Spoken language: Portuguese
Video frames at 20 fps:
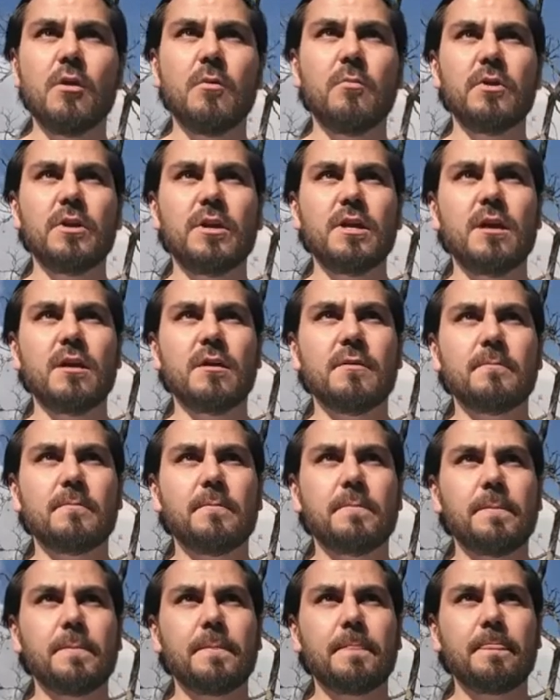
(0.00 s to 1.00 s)
Porque
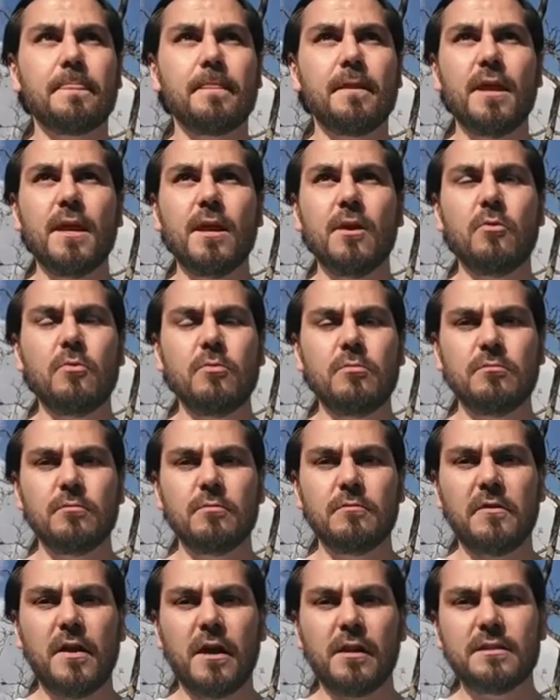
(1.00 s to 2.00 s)
eu
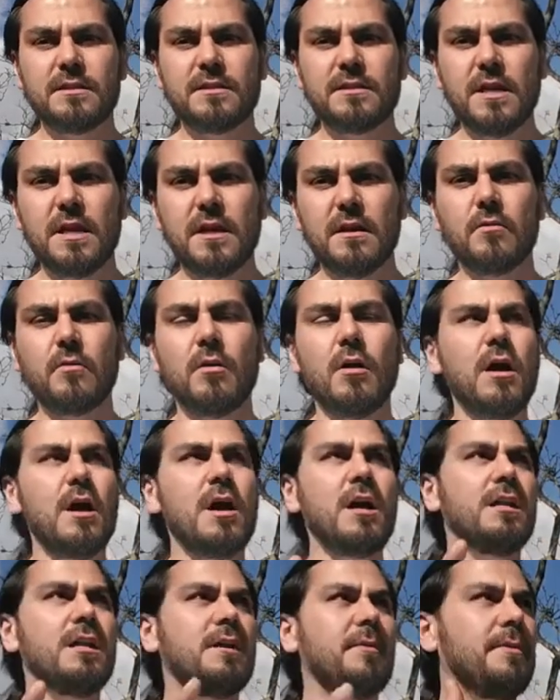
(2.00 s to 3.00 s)
falo assim:
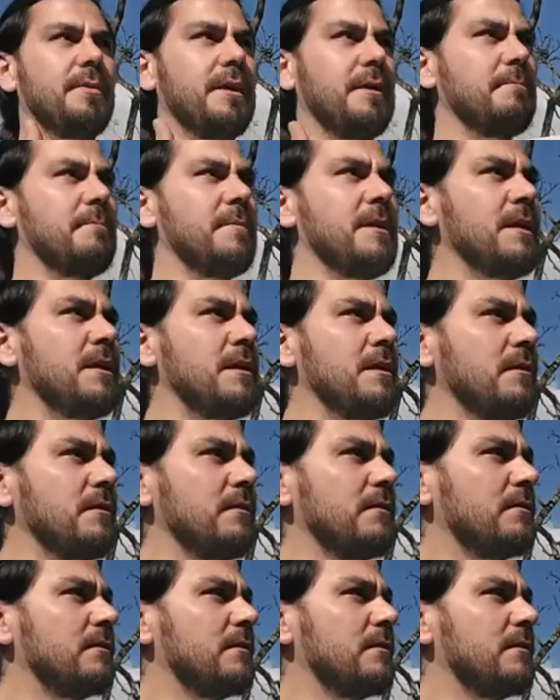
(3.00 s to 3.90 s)
olha, para mim,